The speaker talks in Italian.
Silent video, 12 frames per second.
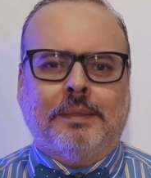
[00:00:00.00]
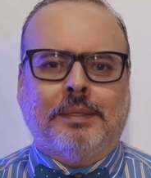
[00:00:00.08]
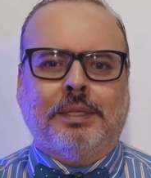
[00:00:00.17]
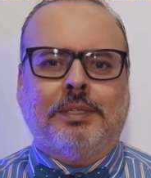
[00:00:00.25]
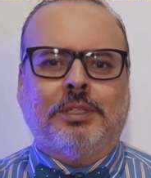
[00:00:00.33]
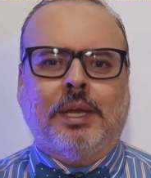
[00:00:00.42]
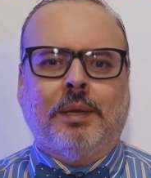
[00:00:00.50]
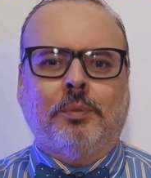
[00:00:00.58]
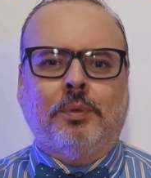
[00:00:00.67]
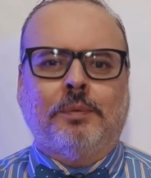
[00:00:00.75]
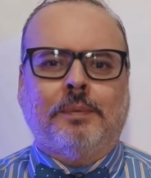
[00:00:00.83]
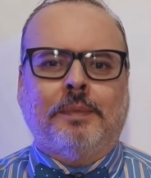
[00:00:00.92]

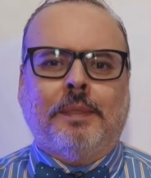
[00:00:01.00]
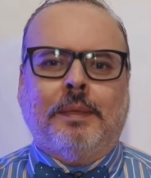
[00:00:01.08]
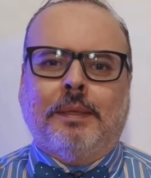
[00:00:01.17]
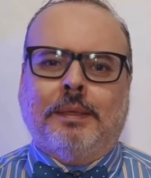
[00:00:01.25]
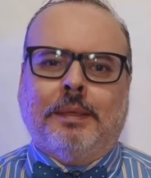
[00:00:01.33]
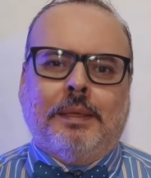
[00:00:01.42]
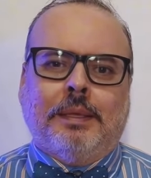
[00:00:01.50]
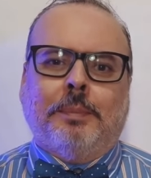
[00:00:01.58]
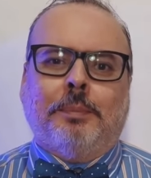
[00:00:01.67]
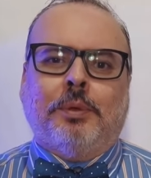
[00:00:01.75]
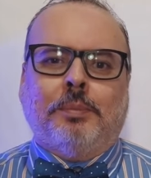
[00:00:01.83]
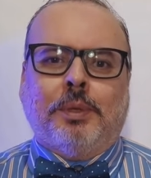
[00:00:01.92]
diciamo, i
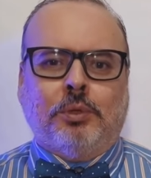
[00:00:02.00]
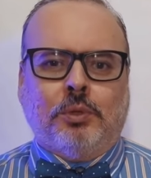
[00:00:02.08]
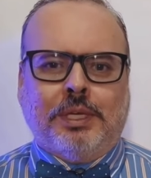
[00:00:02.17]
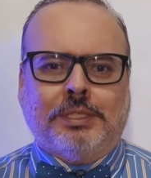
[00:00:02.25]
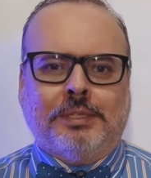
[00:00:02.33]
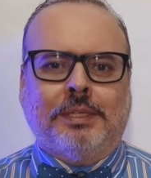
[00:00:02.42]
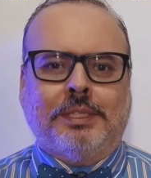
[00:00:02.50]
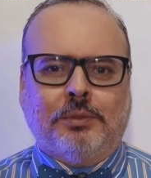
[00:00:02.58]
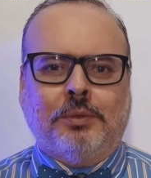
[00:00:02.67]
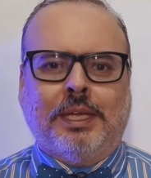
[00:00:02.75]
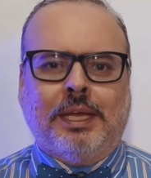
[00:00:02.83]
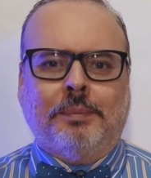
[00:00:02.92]
più speculativi di
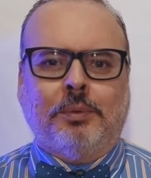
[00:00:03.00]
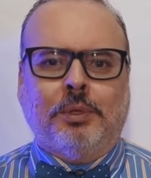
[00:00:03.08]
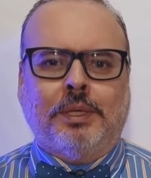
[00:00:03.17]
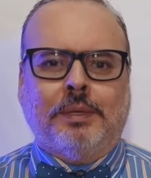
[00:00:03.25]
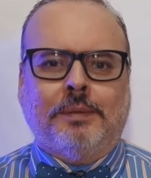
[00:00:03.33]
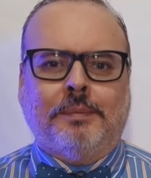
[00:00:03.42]
quell'epoca.